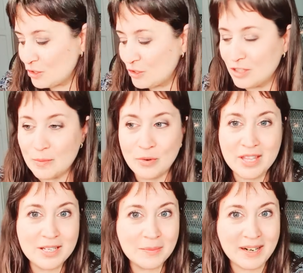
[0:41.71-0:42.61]
donde
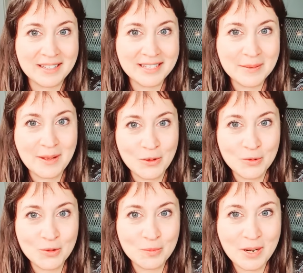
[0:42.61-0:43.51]
puedes participar con
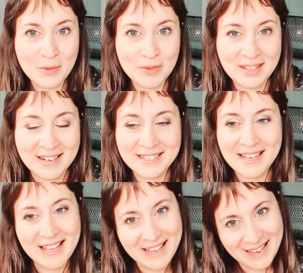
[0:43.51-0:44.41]
tus preguntas.
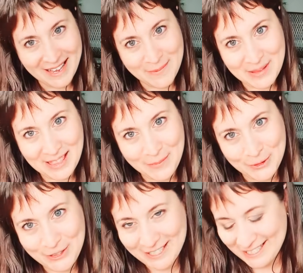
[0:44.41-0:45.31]

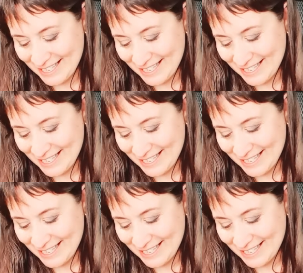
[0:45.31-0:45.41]
Empezamos.